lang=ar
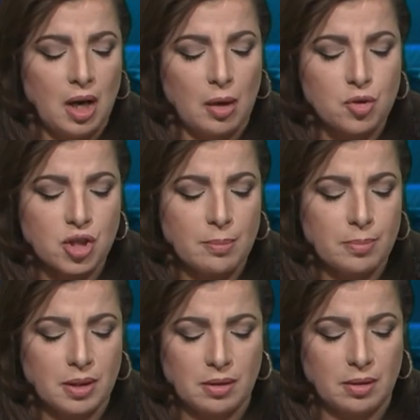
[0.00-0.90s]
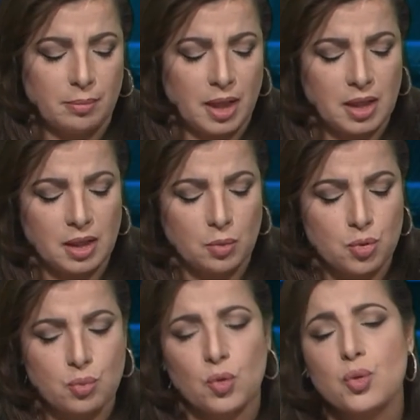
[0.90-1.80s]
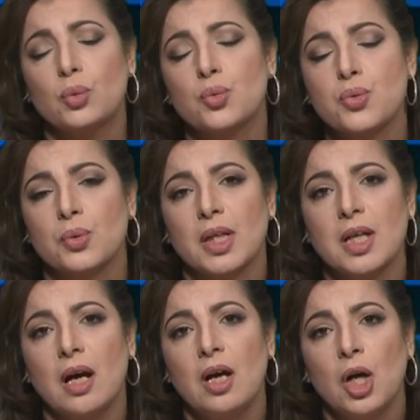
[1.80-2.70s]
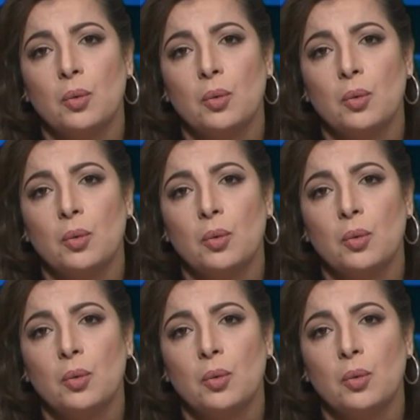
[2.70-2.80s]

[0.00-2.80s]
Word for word: أو الشاب اللبناني وزوجته سورية